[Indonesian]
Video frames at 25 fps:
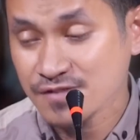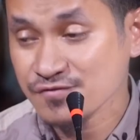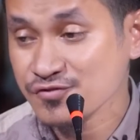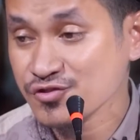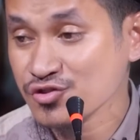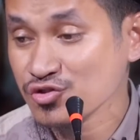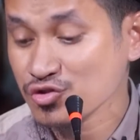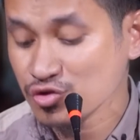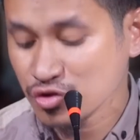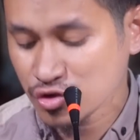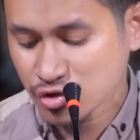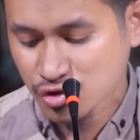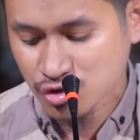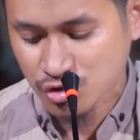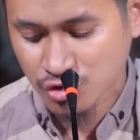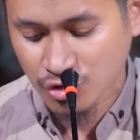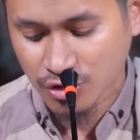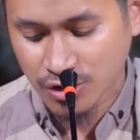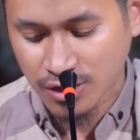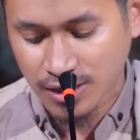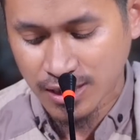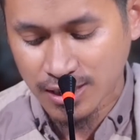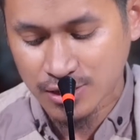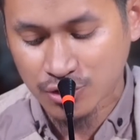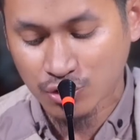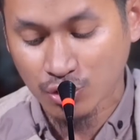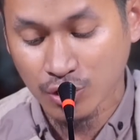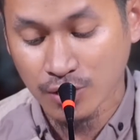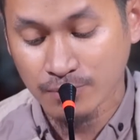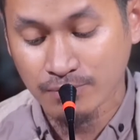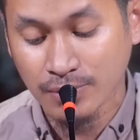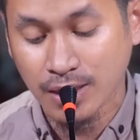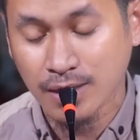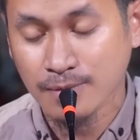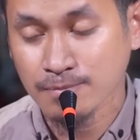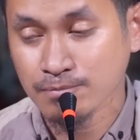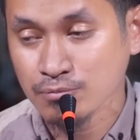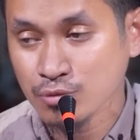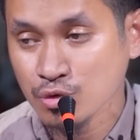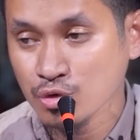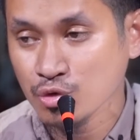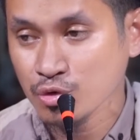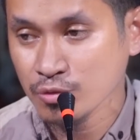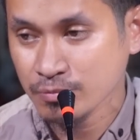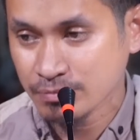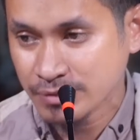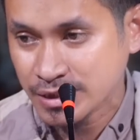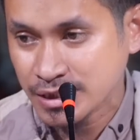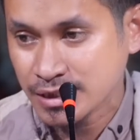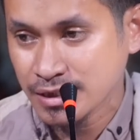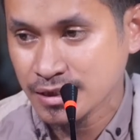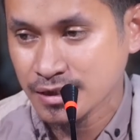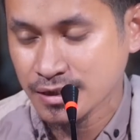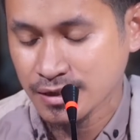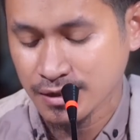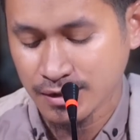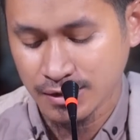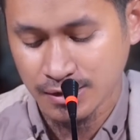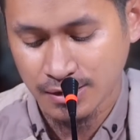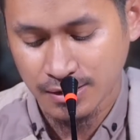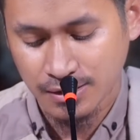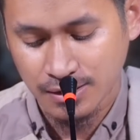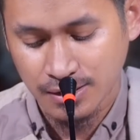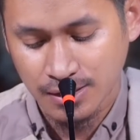tafsud salatul ma'mumi